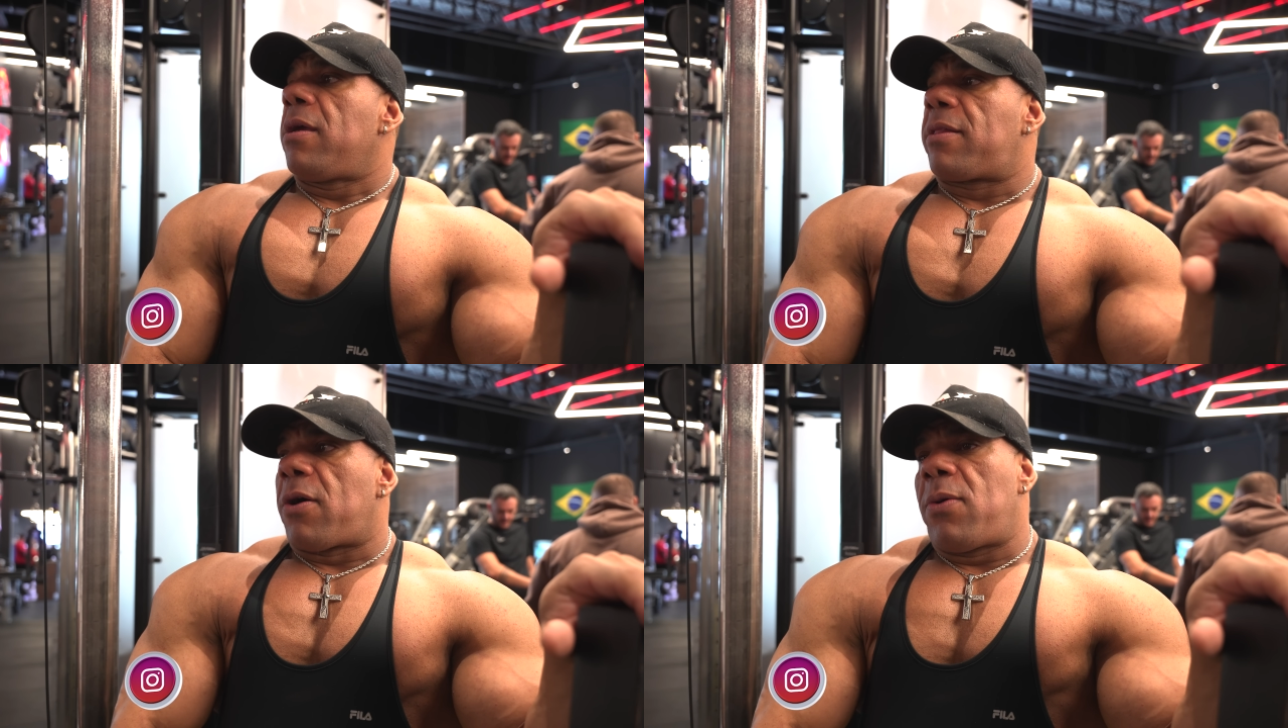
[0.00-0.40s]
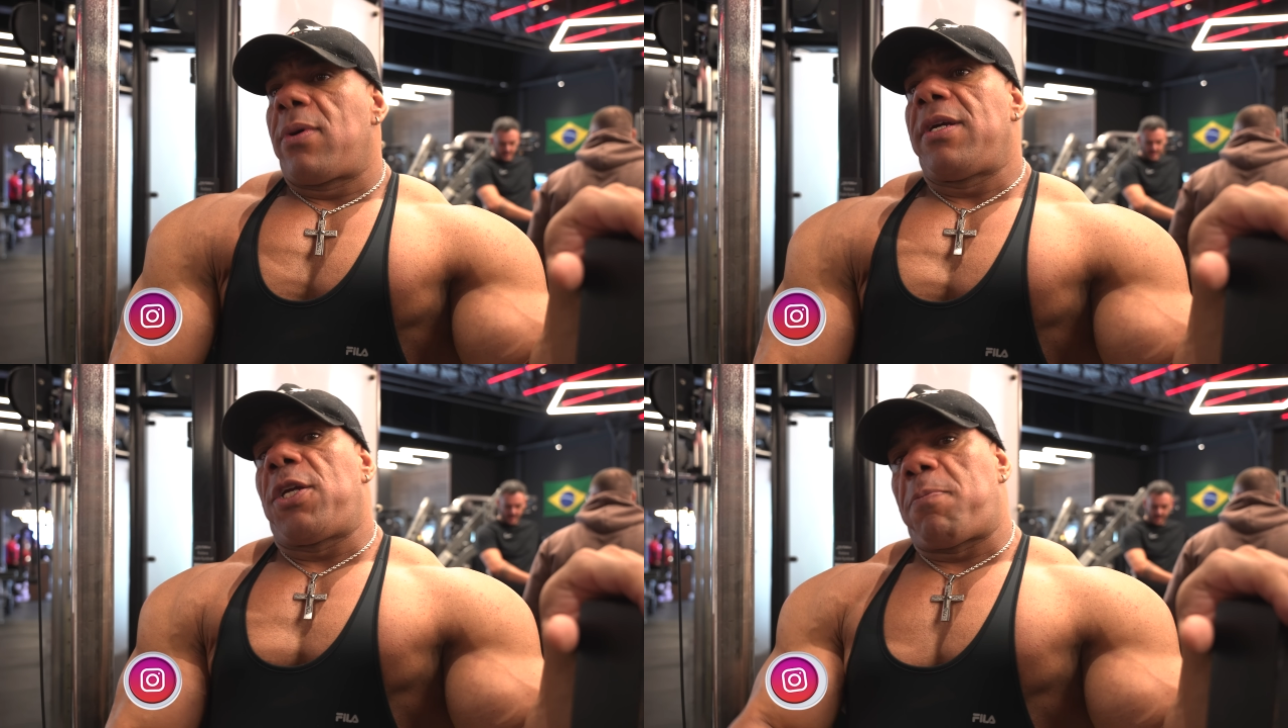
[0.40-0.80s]

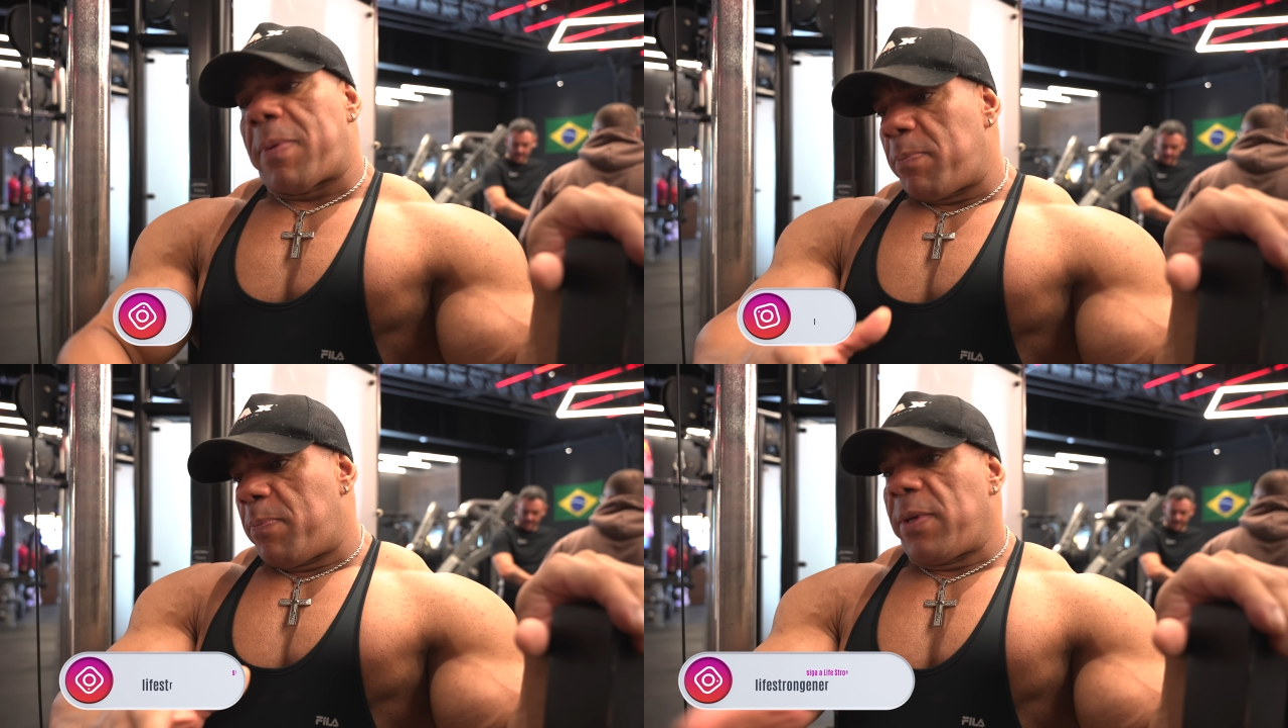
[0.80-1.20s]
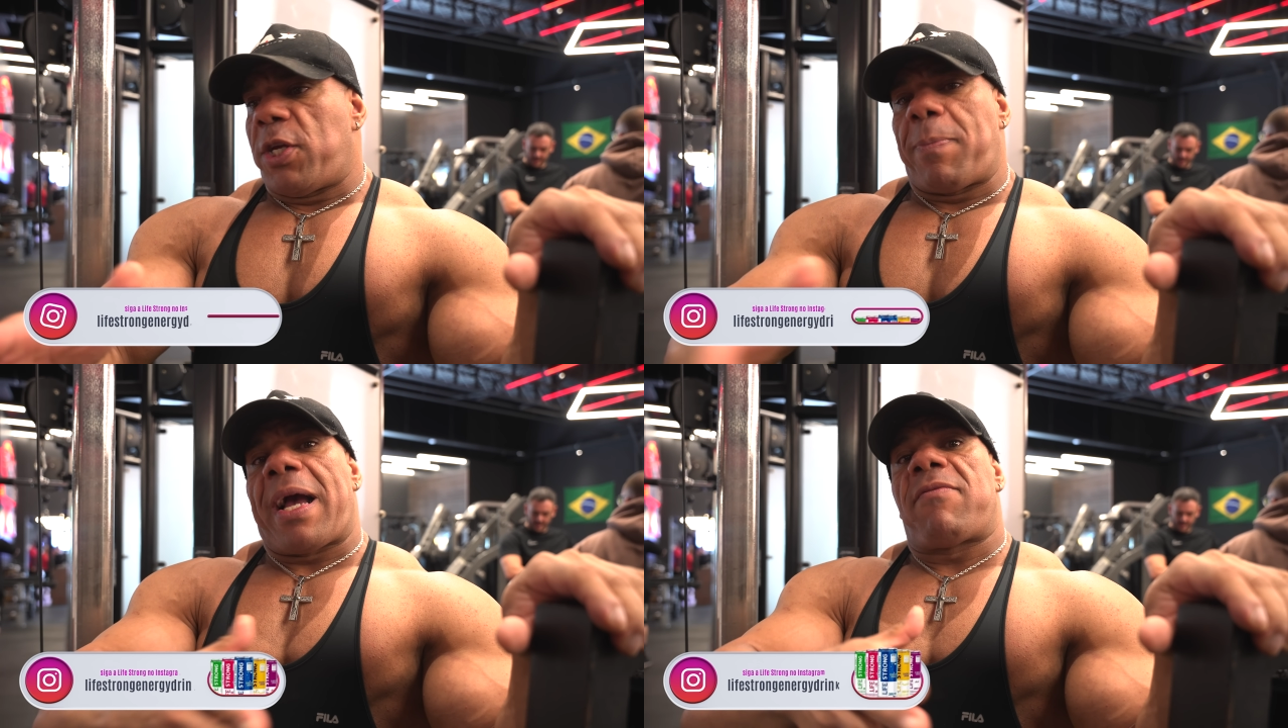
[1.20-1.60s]
Então a gente, a
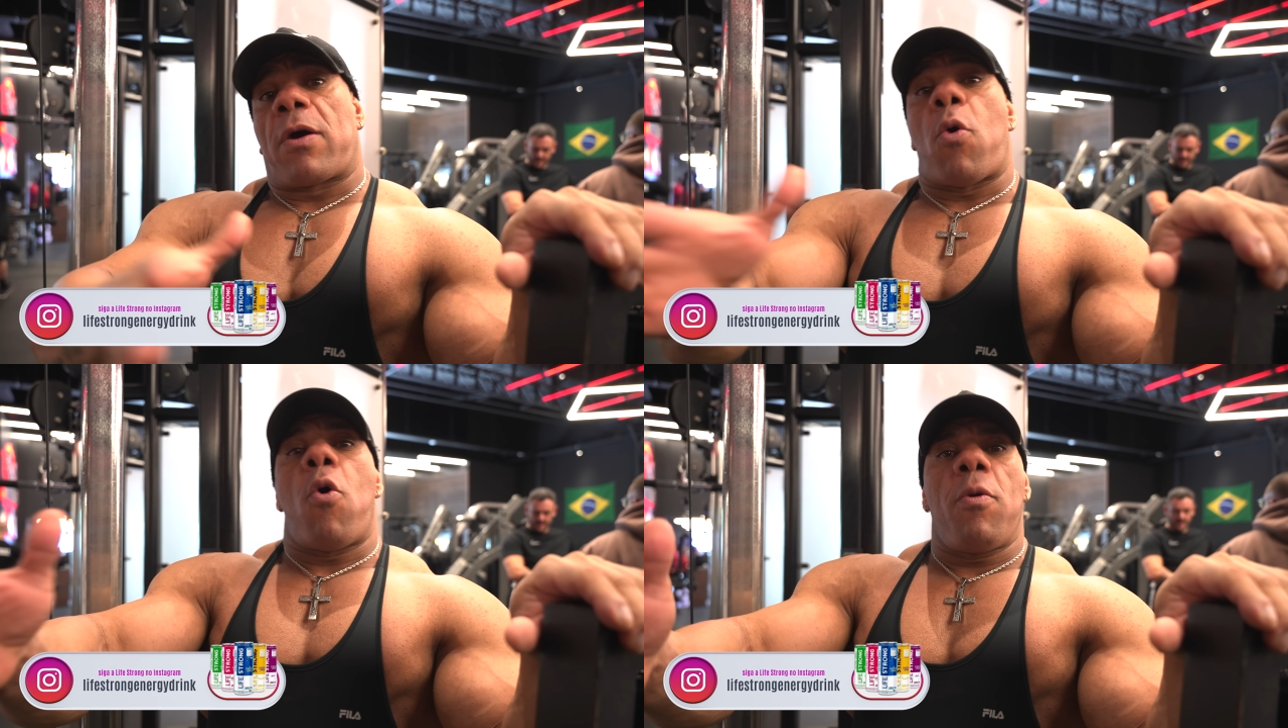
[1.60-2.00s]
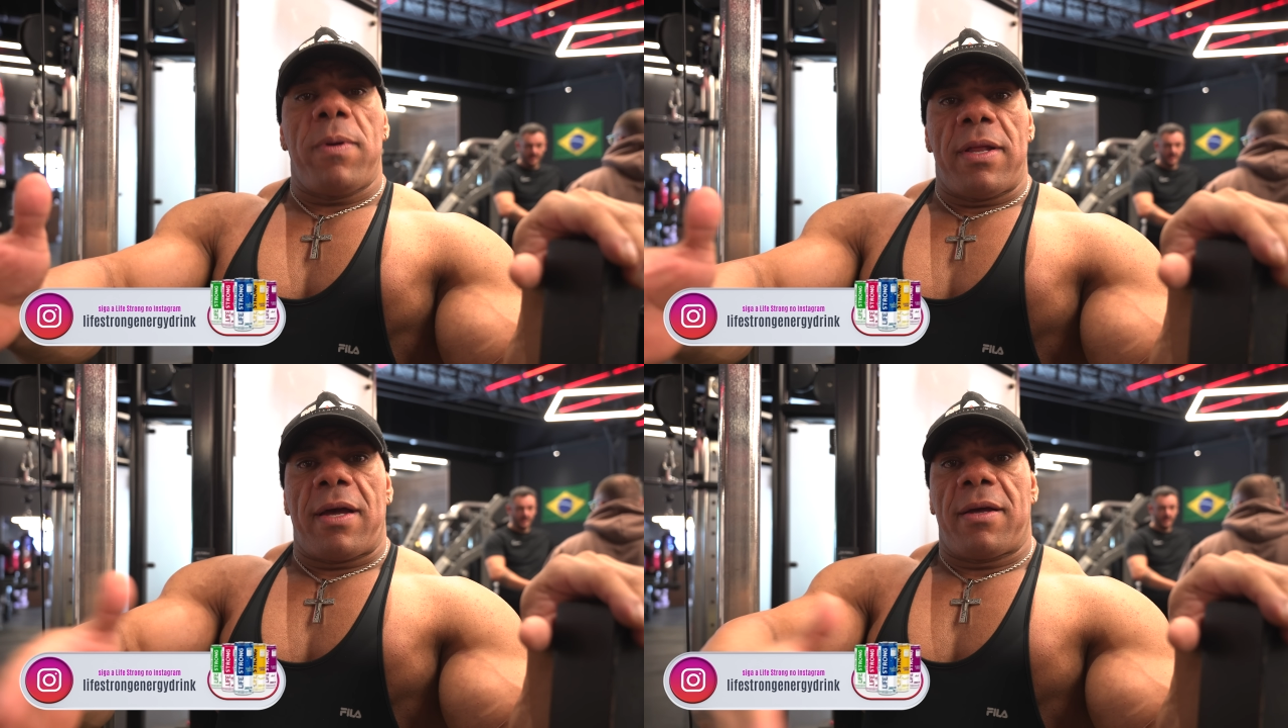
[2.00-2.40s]
gente pegava
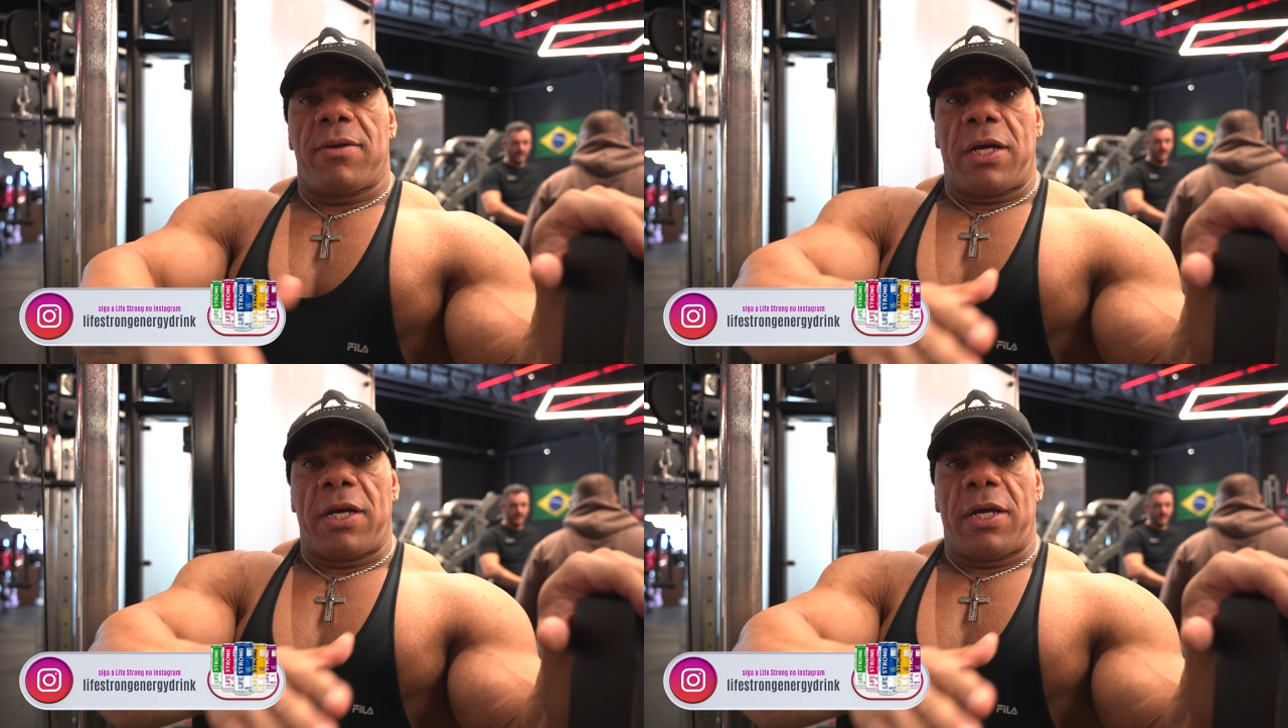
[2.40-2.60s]
Kombi, né?